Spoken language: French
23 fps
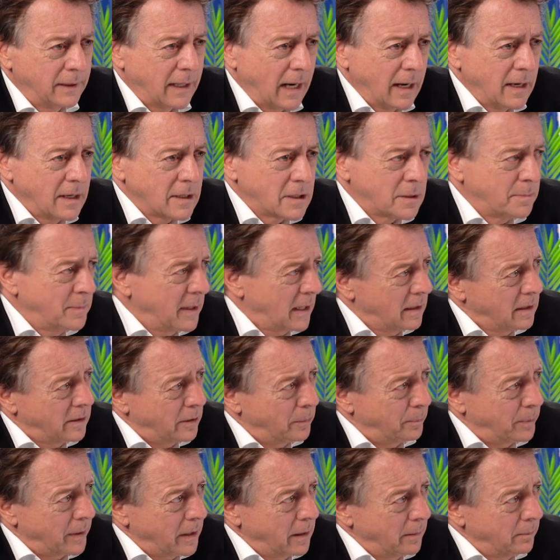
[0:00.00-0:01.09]
15 000
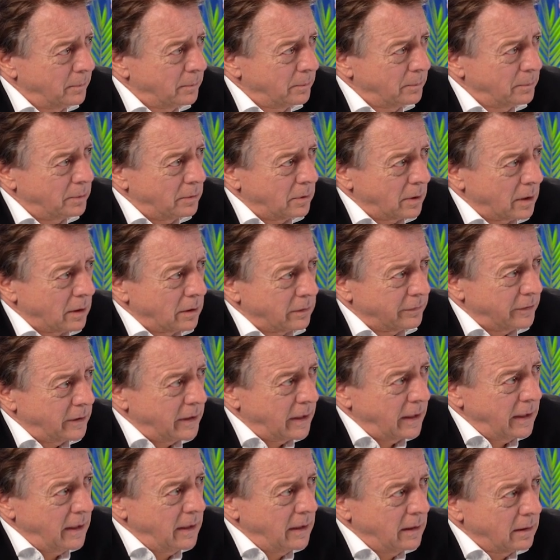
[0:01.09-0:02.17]
de primes pour
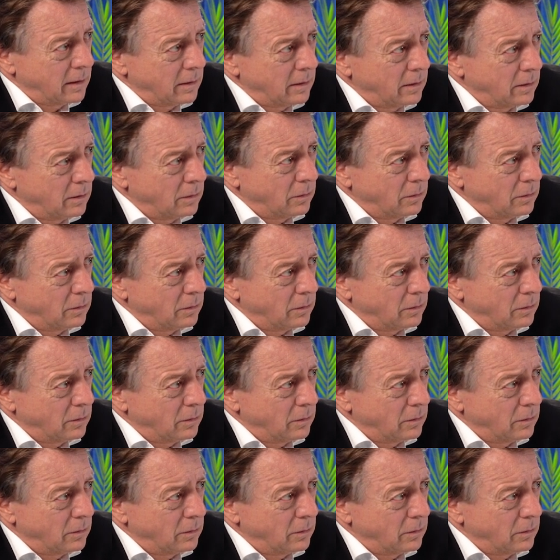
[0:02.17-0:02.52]
revenir.